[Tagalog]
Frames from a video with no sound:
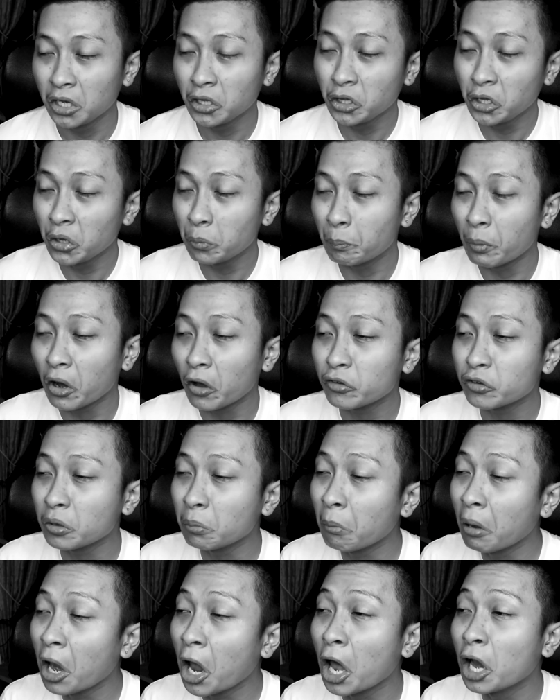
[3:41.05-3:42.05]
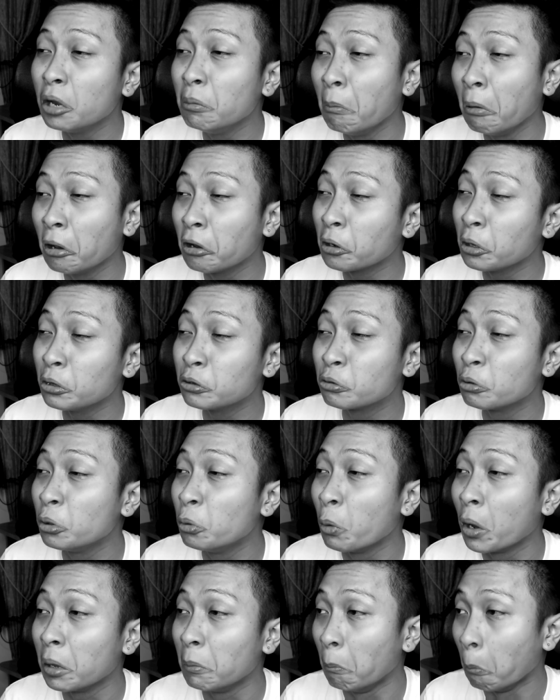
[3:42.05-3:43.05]
hindi pa kasi malalim ang reason
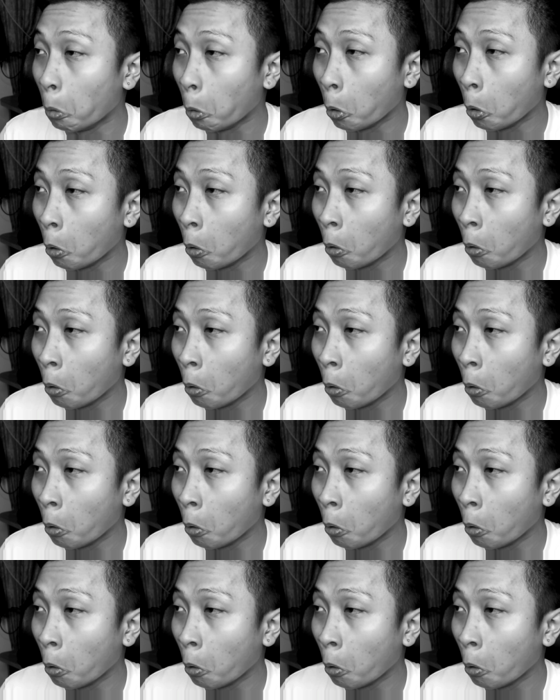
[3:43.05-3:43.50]
why mo.